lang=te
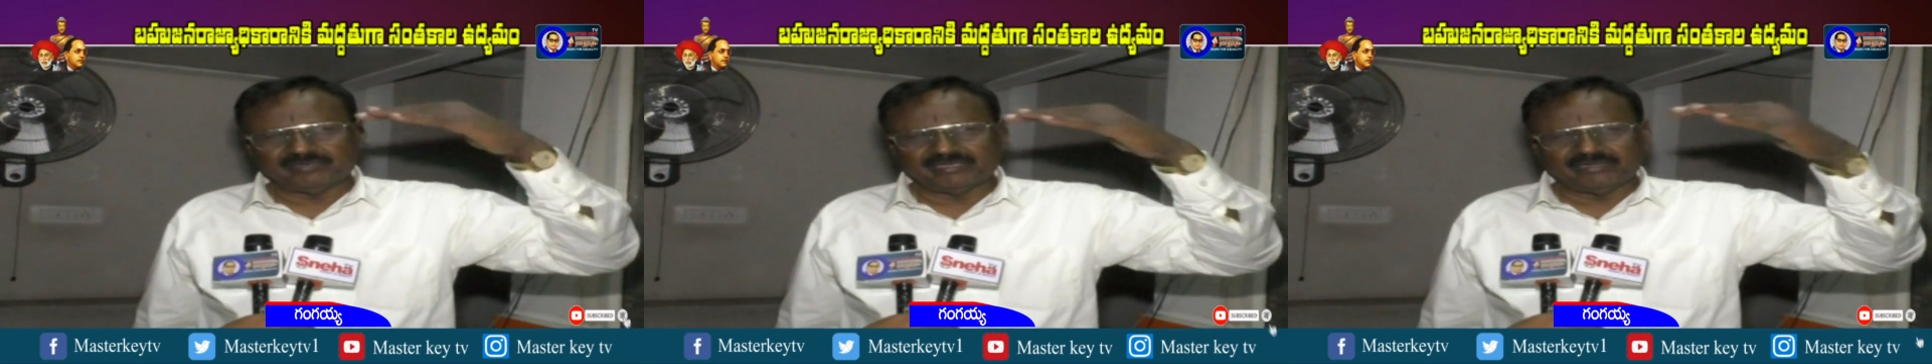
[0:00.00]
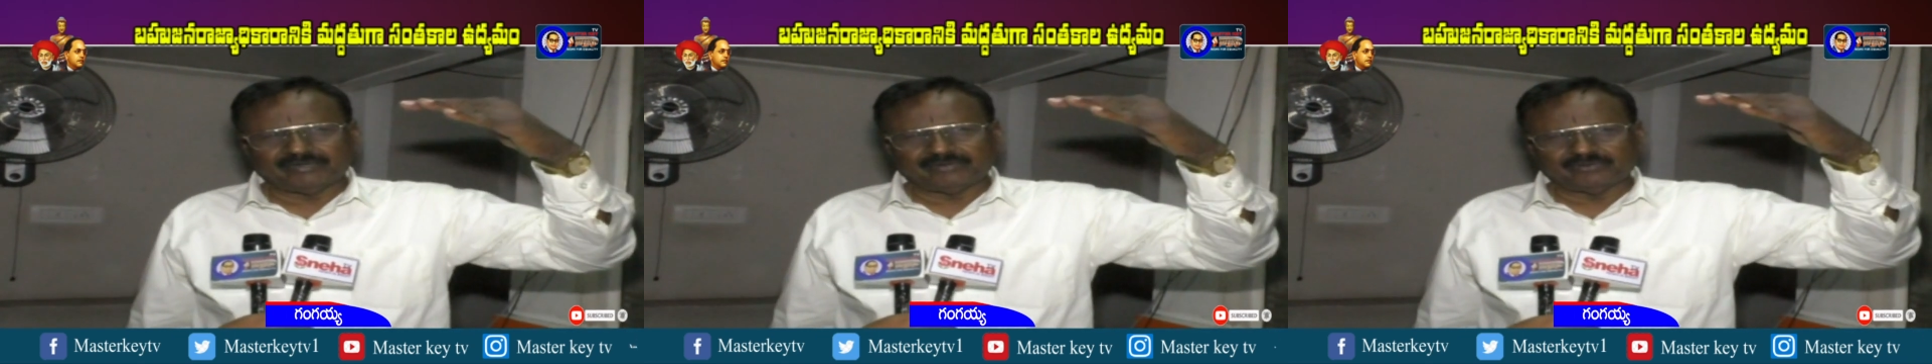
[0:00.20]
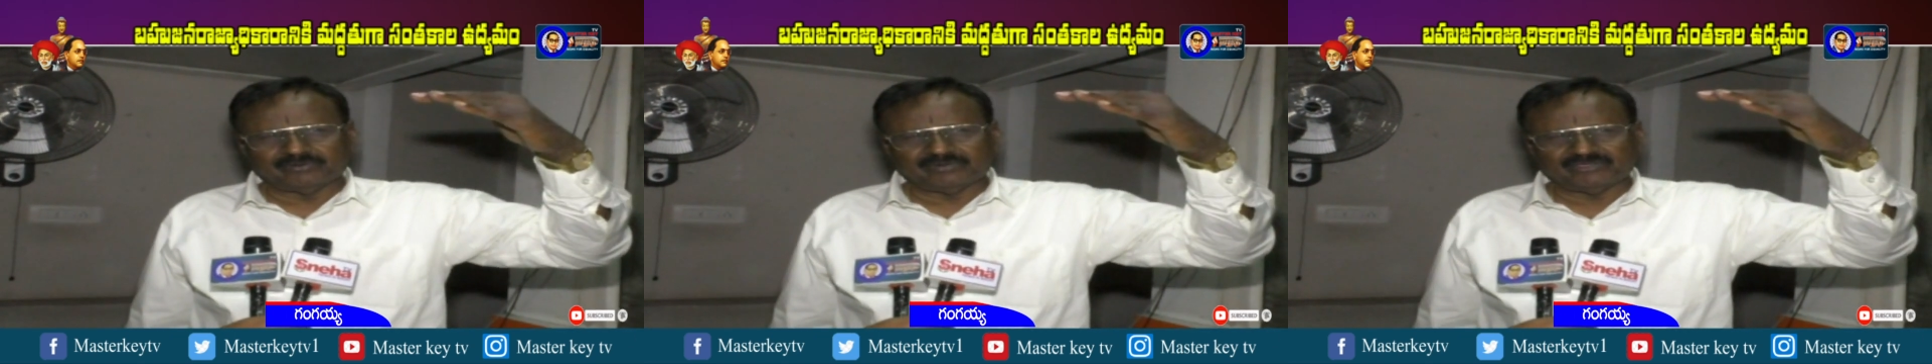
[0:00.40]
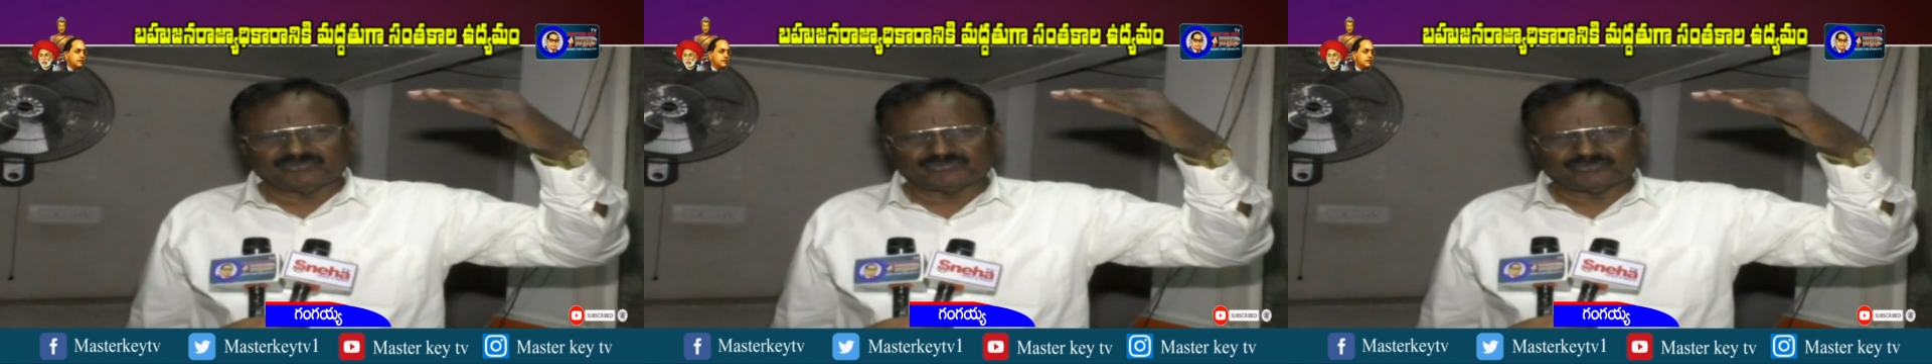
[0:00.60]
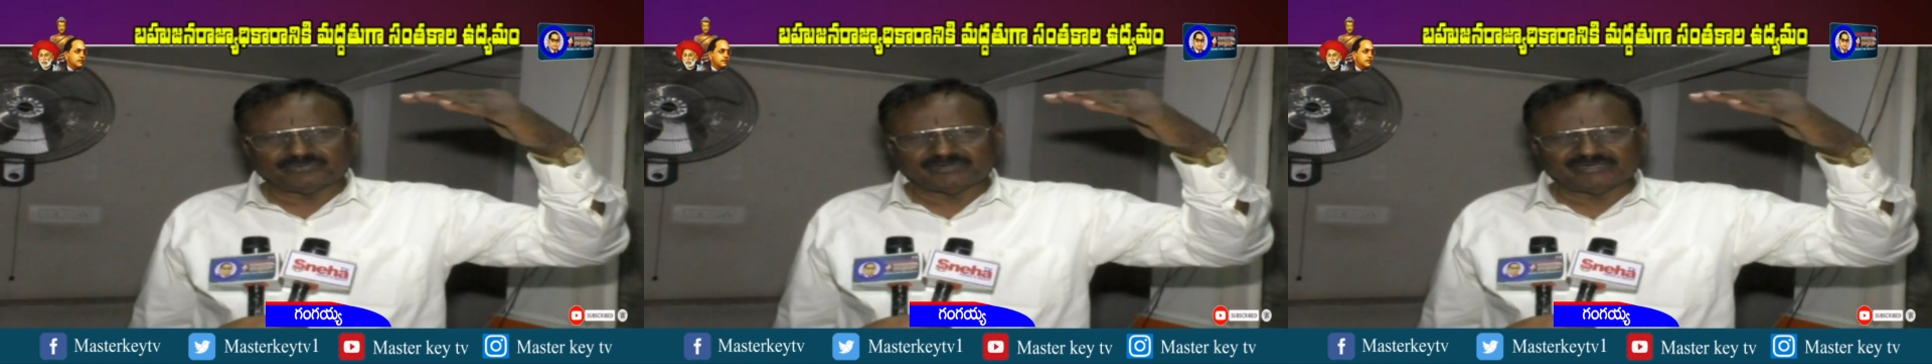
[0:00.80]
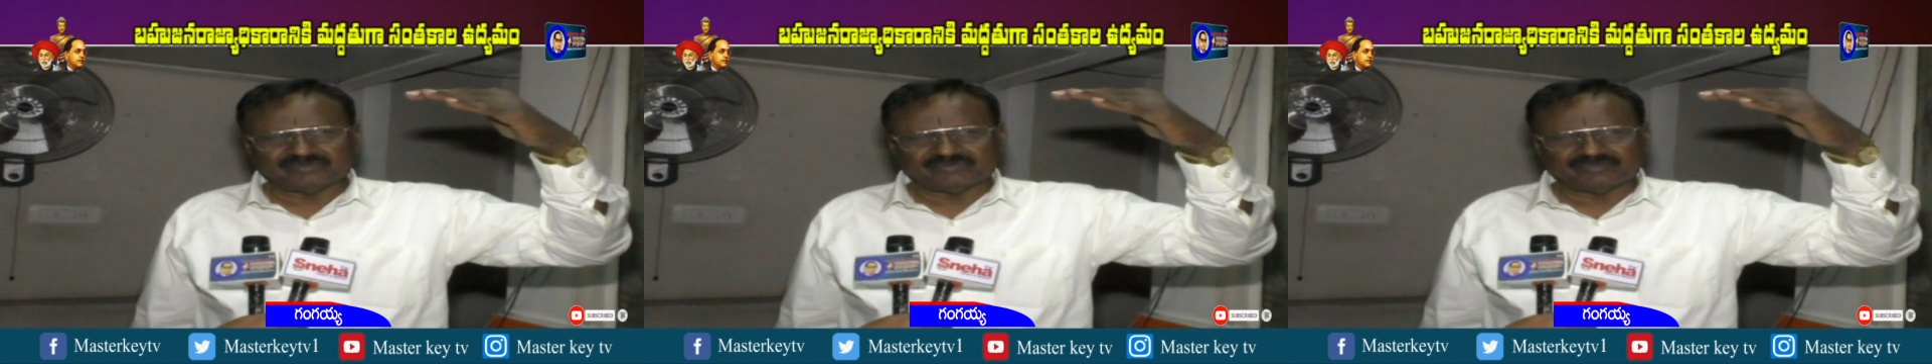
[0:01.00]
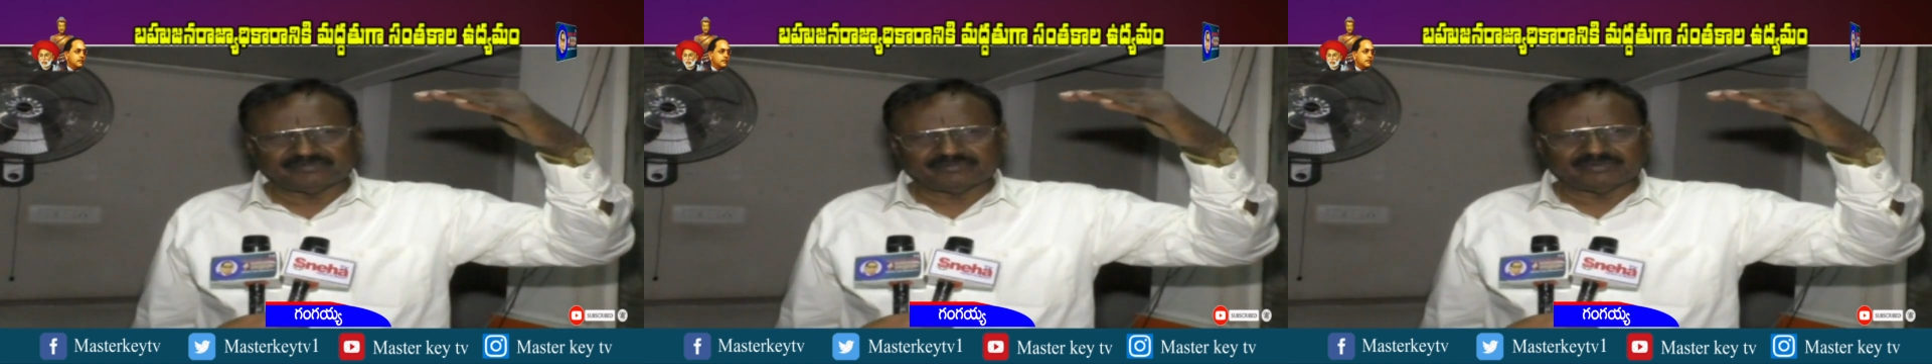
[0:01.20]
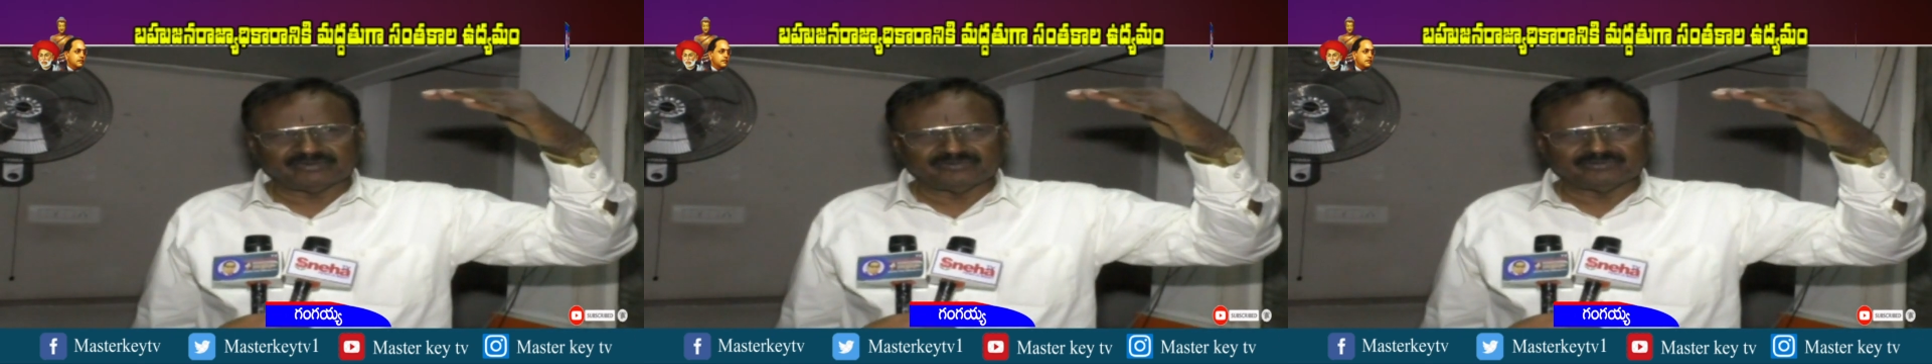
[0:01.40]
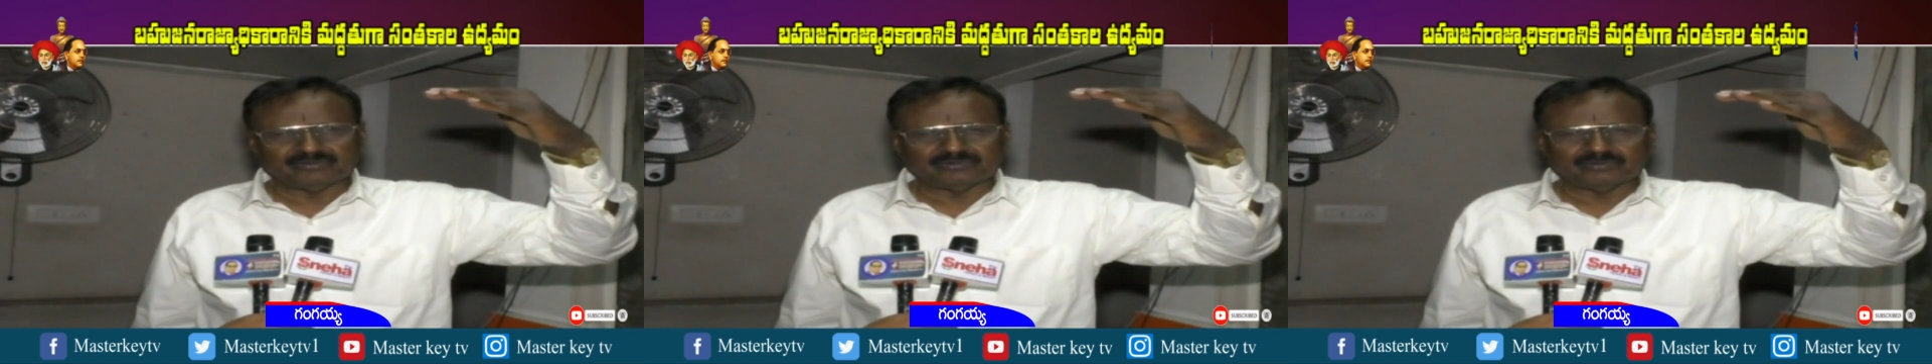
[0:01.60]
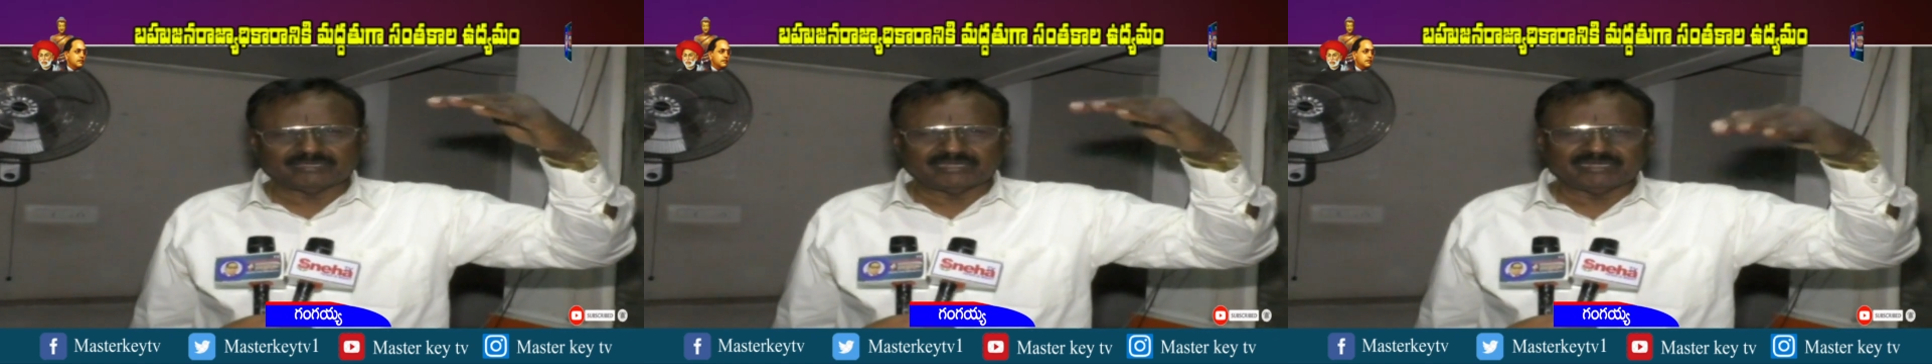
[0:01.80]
మెరిటోరియస్ స్టూడెంట్స్ ఎవరై ఉంటారు